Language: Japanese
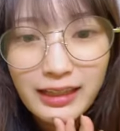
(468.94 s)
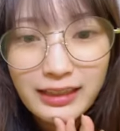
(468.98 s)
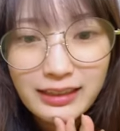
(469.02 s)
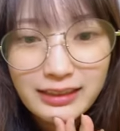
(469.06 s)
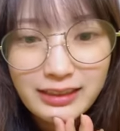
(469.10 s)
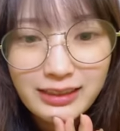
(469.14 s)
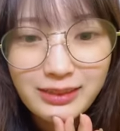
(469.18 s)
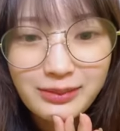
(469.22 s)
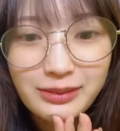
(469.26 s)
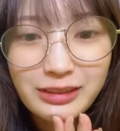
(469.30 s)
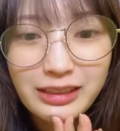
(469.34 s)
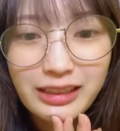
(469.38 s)

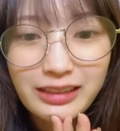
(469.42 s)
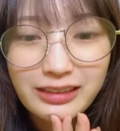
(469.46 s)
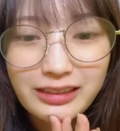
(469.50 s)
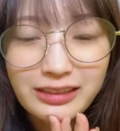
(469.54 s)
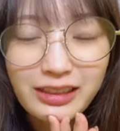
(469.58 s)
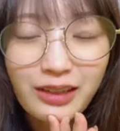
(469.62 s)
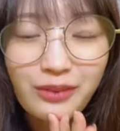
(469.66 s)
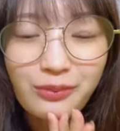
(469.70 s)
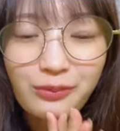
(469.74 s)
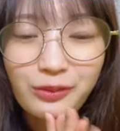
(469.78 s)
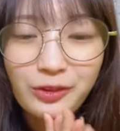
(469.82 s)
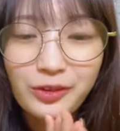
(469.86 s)
しみた
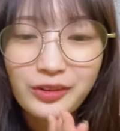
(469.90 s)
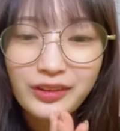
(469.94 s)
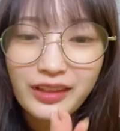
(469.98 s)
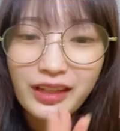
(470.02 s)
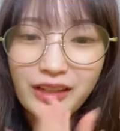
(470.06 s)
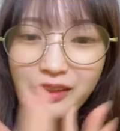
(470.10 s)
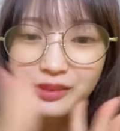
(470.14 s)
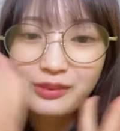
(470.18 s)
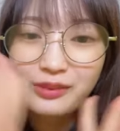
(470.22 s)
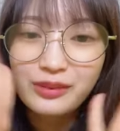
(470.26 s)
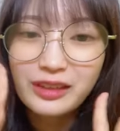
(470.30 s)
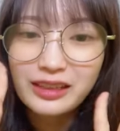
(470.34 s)
さん
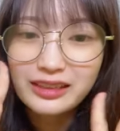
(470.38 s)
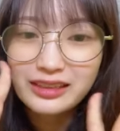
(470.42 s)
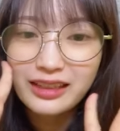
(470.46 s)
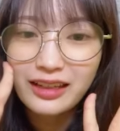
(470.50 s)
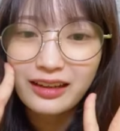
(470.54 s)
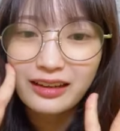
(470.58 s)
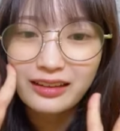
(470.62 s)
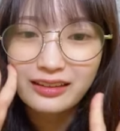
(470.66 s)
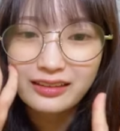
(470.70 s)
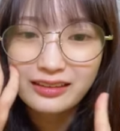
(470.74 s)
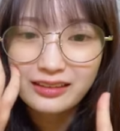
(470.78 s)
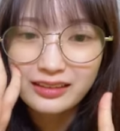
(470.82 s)
だるまさ
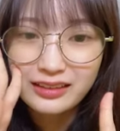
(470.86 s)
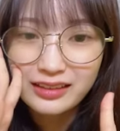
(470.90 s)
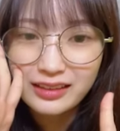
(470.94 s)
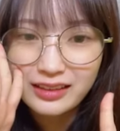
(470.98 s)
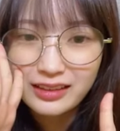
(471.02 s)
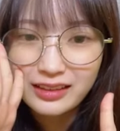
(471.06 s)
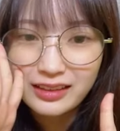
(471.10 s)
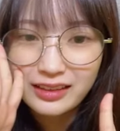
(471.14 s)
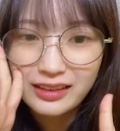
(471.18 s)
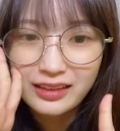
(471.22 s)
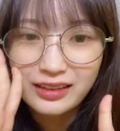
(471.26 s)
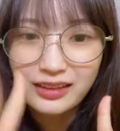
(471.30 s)
ん
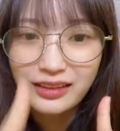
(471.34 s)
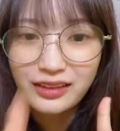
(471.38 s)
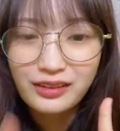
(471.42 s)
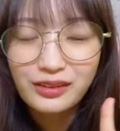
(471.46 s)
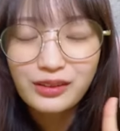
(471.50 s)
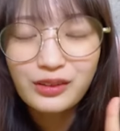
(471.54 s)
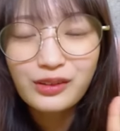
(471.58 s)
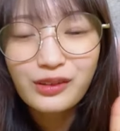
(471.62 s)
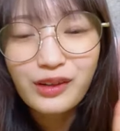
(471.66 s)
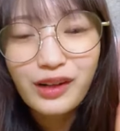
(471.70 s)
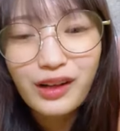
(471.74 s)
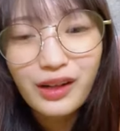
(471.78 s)

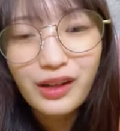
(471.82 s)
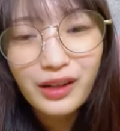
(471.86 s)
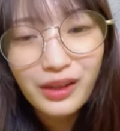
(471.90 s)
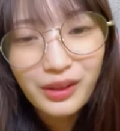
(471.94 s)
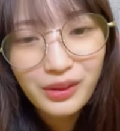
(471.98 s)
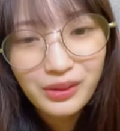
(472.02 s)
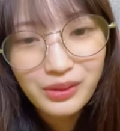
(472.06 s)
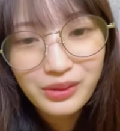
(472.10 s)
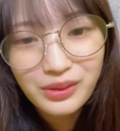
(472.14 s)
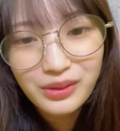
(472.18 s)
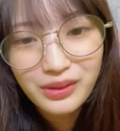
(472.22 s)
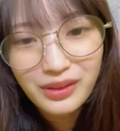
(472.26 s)
お
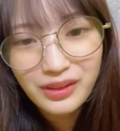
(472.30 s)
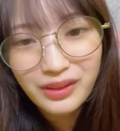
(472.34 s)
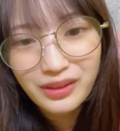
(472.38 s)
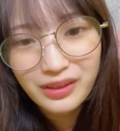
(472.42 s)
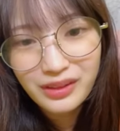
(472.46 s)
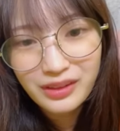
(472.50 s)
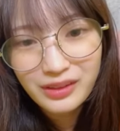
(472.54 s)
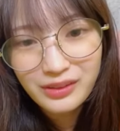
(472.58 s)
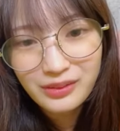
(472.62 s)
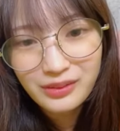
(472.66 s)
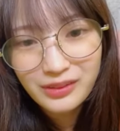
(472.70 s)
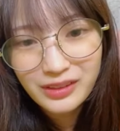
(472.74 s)
カラフルな
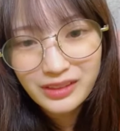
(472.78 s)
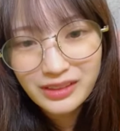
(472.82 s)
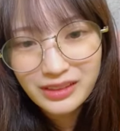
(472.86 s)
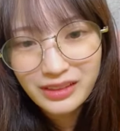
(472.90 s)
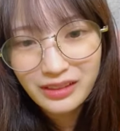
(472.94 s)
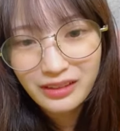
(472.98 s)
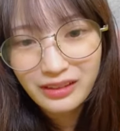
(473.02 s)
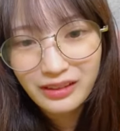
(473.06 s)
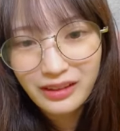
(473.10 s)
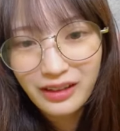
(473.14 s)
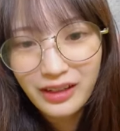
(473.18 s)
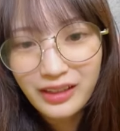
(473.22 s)
だるまさ
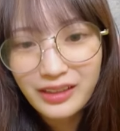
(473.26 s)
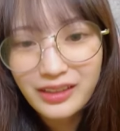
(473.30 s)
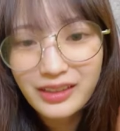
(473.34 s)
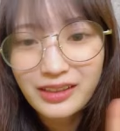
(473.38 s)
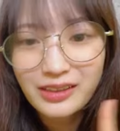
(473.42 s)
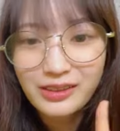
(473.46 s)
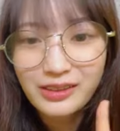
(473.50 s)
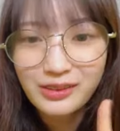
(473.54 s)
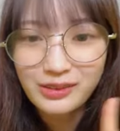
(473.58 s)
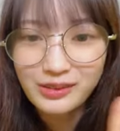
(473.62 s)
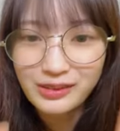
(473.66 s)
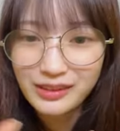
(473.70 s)
んあり
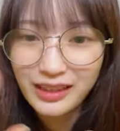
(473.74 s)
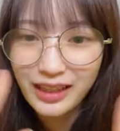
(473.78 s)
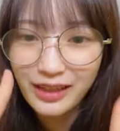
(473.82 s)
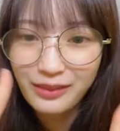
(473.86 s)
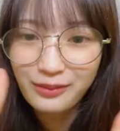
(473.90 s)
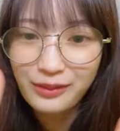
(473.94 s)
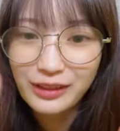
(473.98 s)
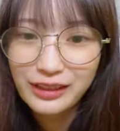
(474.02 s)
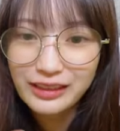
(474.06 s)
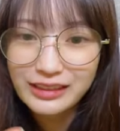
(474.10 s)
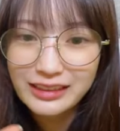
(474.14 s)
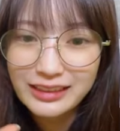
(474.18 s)
がとうござい
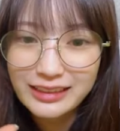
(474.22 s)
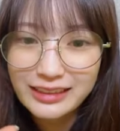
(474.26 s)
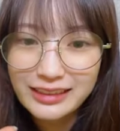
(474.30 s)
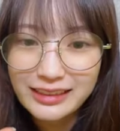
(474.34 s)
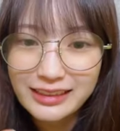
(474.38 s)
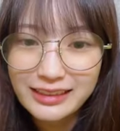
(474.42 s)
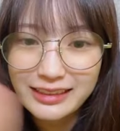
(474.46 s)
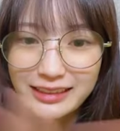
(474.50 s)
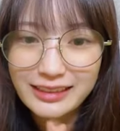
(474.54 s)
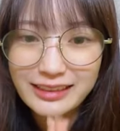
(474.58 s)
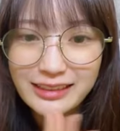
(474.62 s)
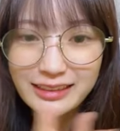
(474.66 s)
ま
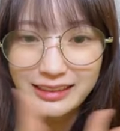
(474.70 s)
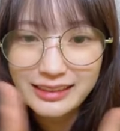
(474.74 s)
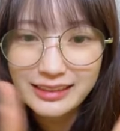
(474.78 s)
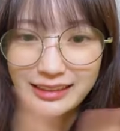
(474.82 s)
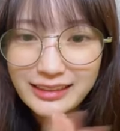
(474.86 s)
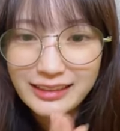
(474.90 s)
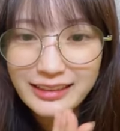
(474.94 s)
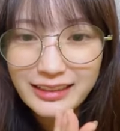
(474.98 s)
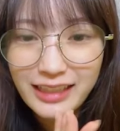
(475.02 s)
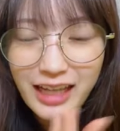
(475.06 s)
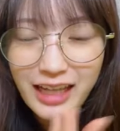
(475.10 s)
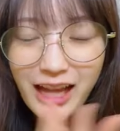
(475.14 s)
す
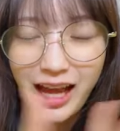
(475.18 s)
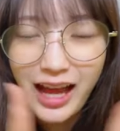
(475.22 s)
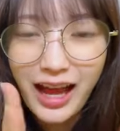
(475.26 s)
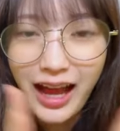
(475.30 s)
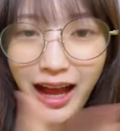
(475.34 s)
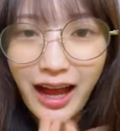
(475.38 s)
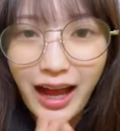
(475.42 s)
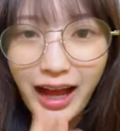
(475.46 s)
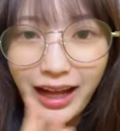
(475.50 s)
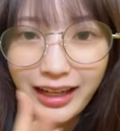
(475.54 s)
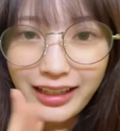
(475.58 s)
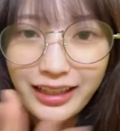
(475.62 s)

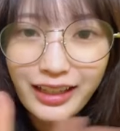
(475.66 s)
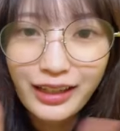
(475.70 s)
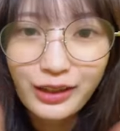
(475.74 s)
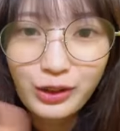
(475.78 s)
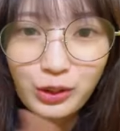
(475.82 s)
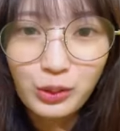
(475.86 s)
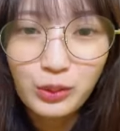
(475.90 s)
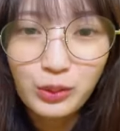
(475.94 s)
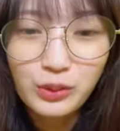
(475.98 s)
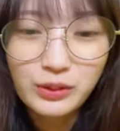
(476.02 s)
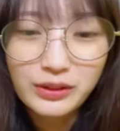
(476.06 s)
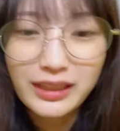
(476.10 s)
ありが
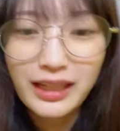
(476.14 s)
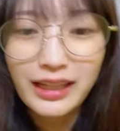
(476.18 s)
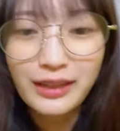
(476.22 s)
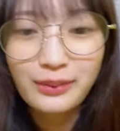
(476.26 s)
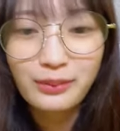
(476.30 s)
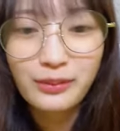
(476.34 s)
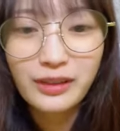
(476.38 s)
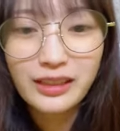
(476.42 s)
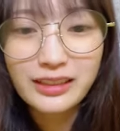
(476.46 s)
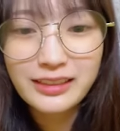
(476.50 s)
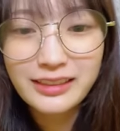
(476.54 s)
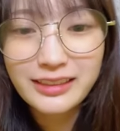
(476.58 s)
とうござい
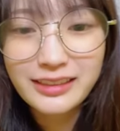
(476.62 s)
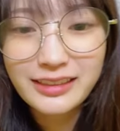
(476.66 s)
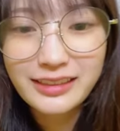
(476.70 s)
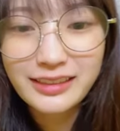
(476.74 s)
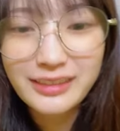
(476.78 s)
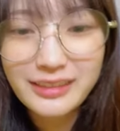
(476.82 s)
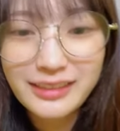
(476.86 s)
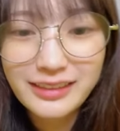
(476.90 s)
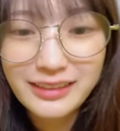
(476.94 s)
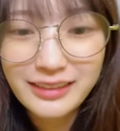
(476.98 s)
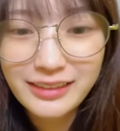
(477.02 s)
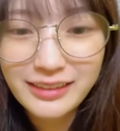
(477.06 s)
ま
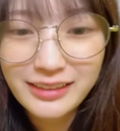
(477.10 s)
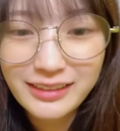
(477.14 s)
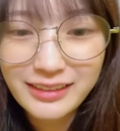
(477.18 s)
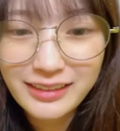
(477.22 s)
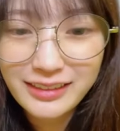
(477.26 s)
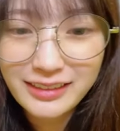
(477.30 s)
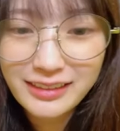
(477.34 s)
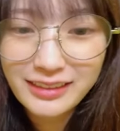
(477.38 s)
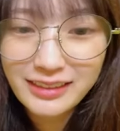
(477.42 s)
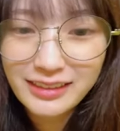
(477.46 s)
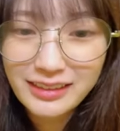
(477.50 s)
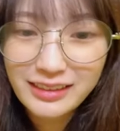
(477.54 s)
す
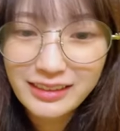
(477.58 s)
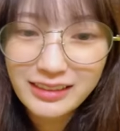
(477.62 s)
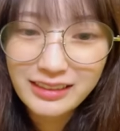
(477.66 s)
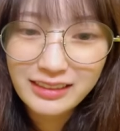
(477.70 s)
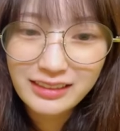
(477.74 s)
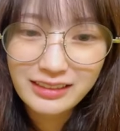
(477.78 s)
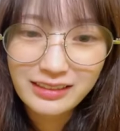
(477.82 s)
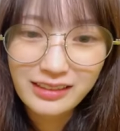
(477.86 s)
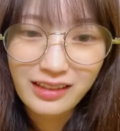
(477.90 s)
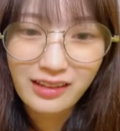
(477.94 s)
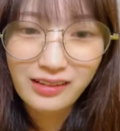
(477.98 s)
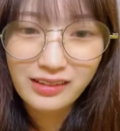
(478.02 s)

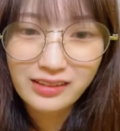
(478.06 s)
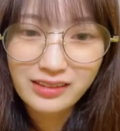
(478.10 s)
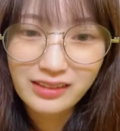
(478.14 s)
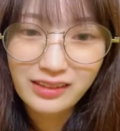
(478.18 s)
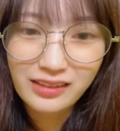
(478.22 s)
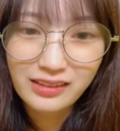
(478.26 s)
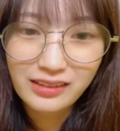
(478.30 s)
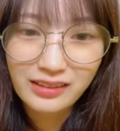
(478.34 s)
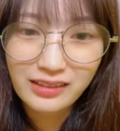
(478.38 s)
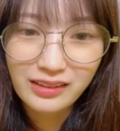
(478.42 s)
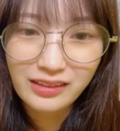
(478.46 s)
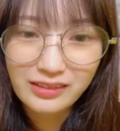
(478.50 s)
たくさ
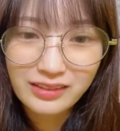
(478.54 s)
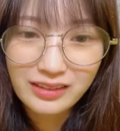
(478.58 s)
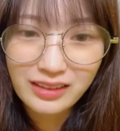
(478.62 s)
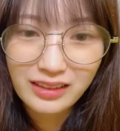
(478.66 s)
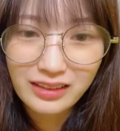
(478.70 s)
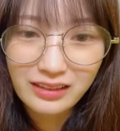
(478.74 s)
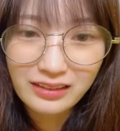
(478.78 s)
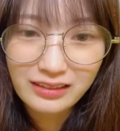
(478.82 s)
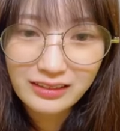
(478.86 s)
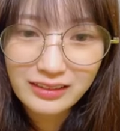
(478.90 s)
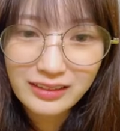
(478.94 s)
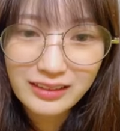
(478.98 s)
んたくさ
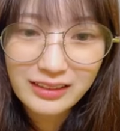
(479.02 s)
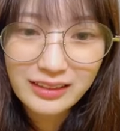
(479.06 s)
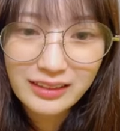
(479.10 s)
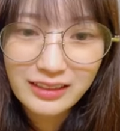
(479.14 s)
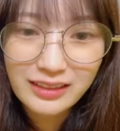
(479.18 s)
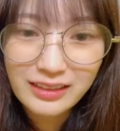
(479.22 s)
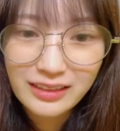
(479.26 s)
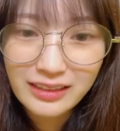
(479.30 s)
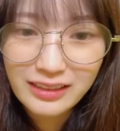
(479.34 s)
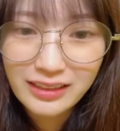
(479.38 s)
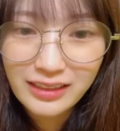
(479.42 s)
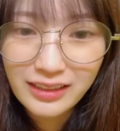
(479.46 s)
ん
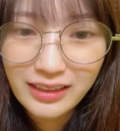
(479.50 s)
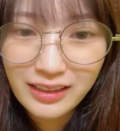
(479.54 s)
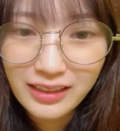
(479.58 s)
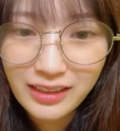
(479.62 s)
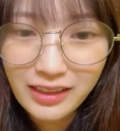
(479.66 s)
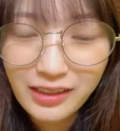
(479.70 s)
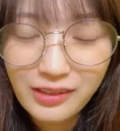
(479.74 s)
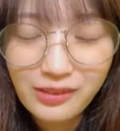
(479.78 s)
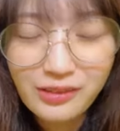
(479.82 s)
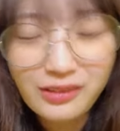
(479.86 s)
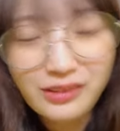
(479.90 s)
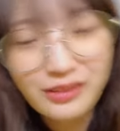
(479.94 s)

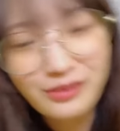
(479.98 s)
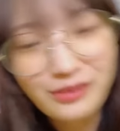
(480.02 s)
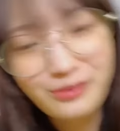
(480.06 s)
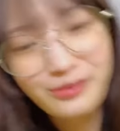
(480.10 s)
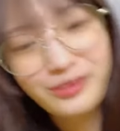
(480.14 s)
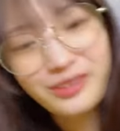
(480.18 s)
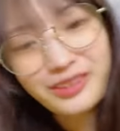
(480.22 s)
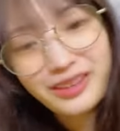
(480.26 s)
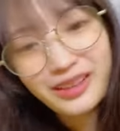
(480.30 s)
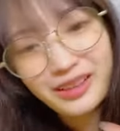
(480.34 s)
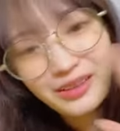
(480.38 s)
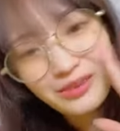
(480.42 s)
ひろくん
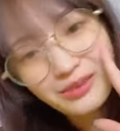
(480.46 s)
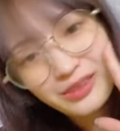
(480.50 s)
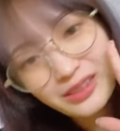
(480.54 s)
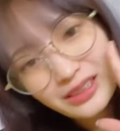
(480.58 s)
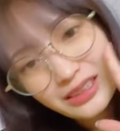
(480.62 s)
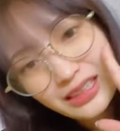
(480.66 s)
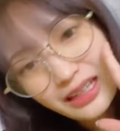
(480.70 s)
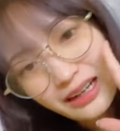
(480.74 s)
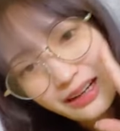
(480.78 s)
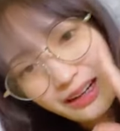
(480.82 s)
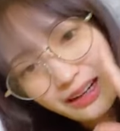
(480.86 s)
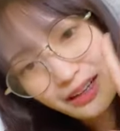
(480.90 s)
もだるま
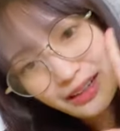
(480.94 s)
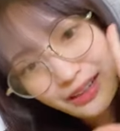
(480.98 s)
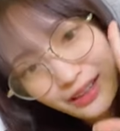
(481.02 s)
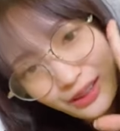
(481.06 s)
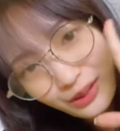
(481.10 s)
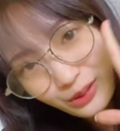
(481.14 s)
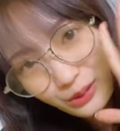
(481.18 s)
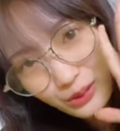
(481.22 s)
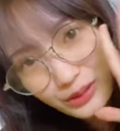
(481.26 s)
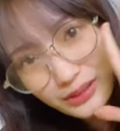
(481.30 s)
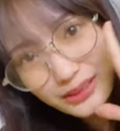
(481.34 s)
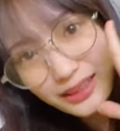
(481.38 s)
さんありが
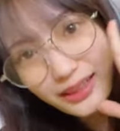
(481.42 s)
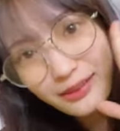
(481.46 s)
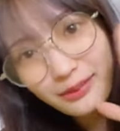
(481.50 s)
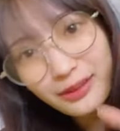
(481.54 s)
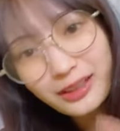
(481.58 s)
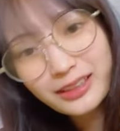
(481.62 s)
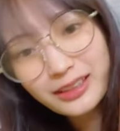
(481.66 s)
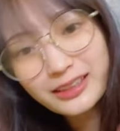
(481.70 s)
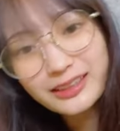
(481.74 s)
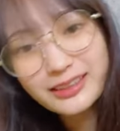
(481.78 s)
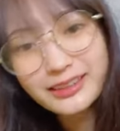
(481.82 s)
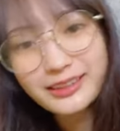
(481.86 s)
とうござい
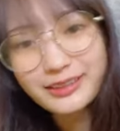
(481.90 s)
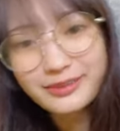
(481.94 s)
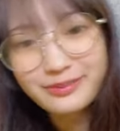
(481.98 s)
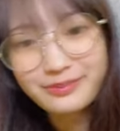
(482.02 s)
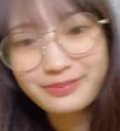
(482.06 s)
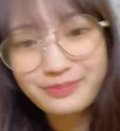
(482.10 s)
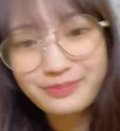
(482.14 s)
ます